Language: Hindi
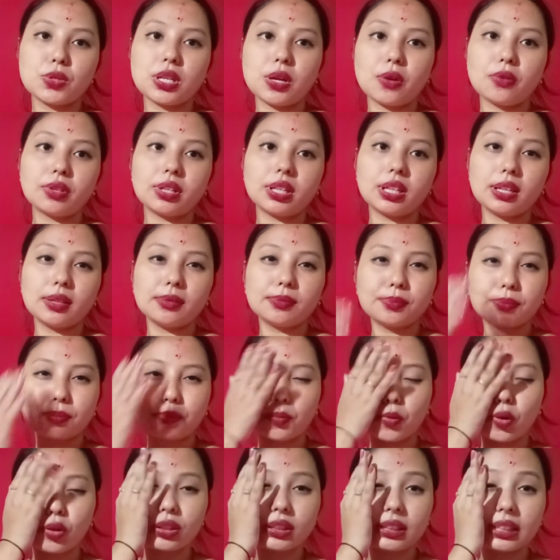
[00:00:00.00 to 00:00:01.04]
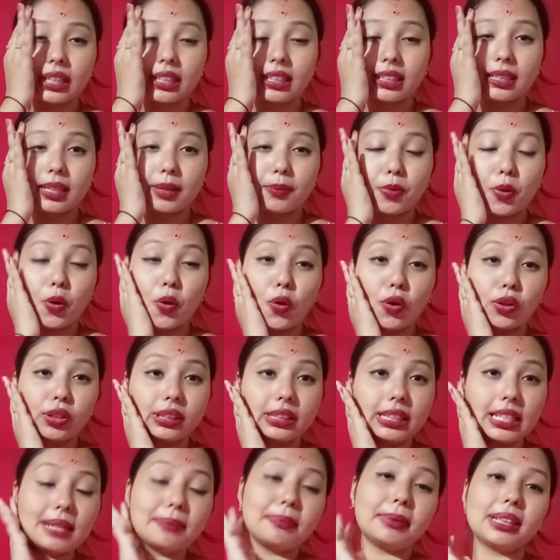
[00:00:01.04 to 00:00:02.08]
जाऊँगी बहुत थक गई बहुत
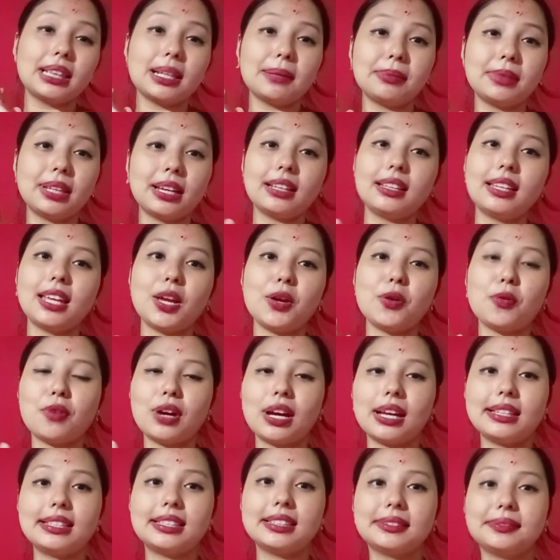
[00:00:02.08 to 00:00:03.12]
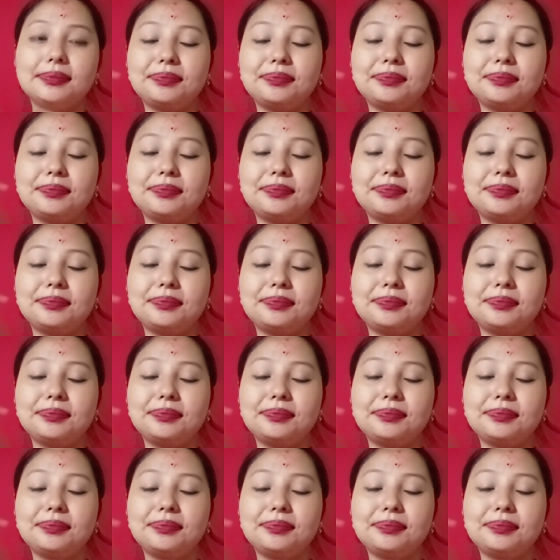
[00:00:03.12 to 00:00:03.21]
ही मतलब थक गई हूँ आज